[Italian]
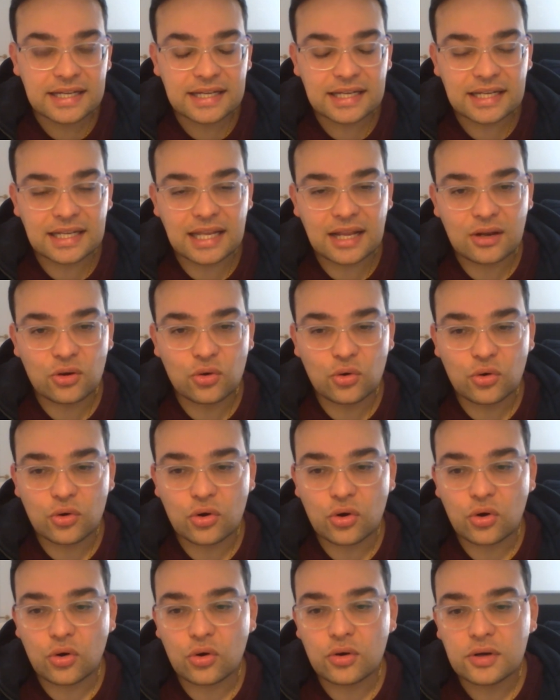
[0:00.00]
la
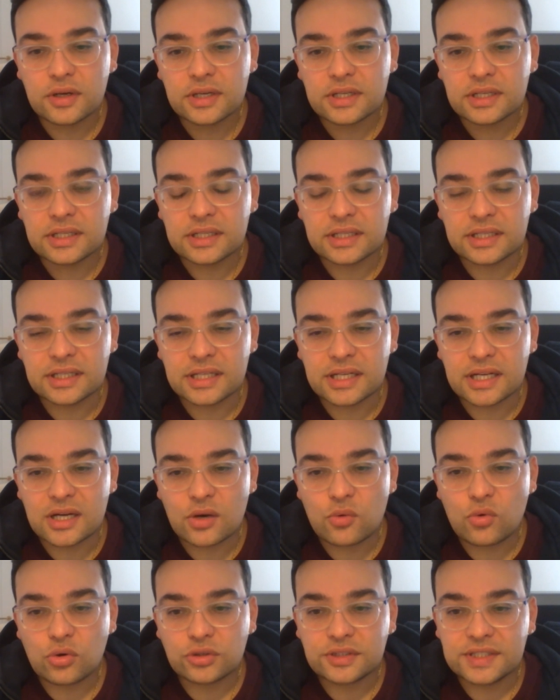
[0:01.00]
loro eh,
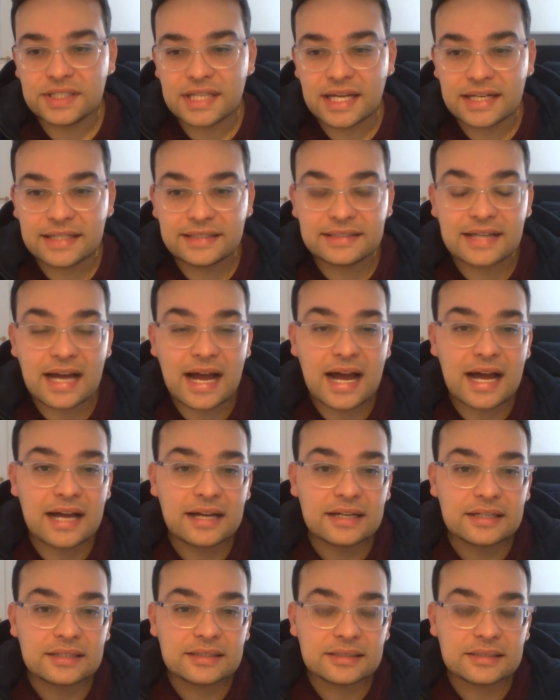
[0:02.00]
quotidianità,